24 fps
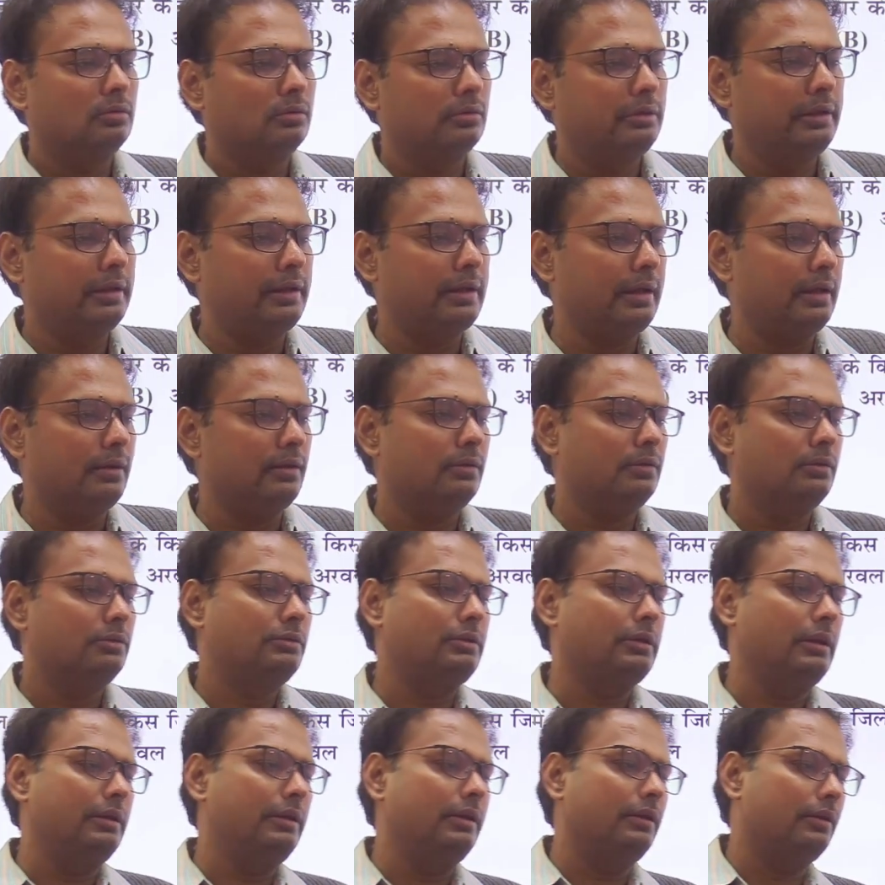ठीक है
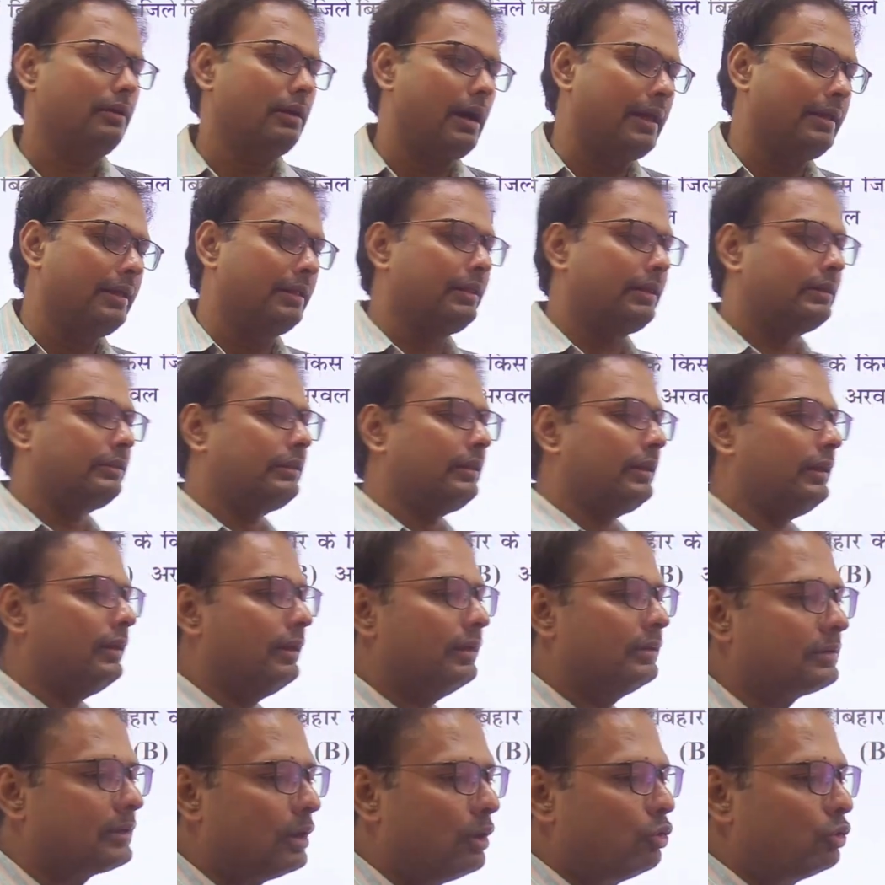चलिए आइए देखते हैं
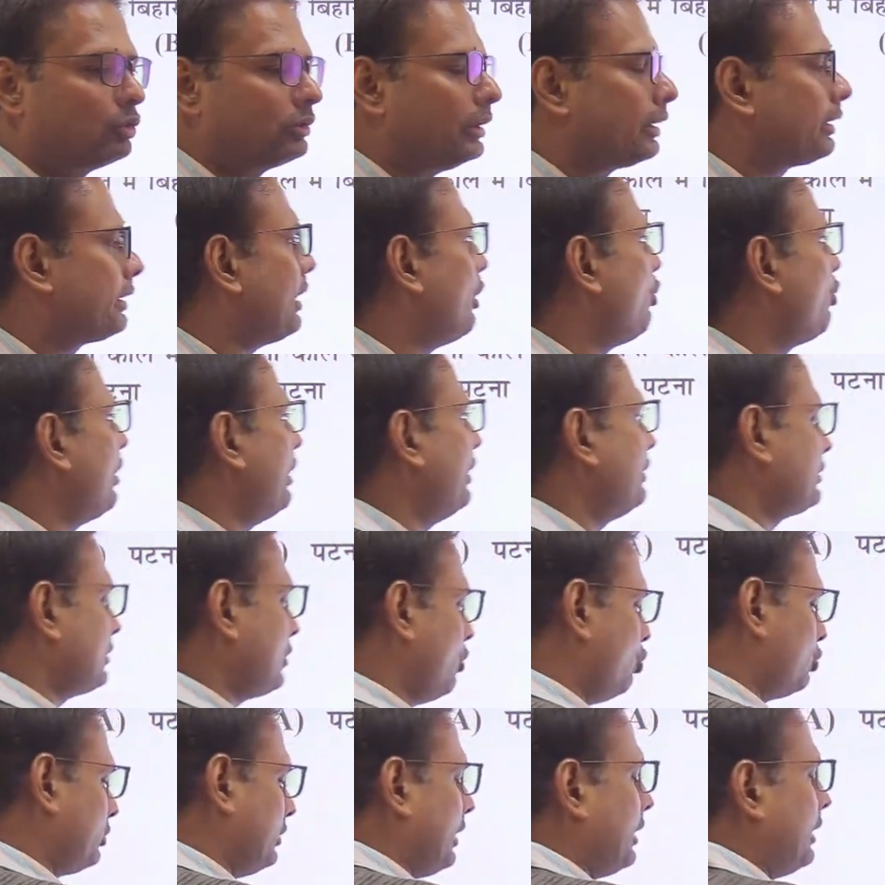इसका उत्तर क्या होगा इसका
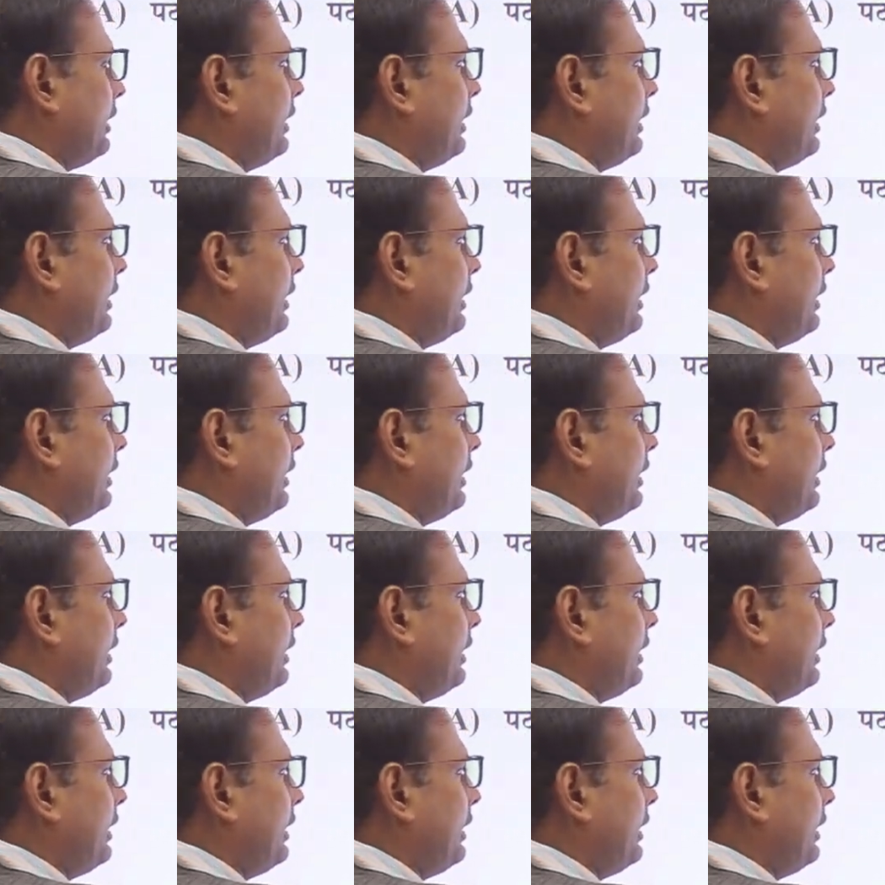उत्तर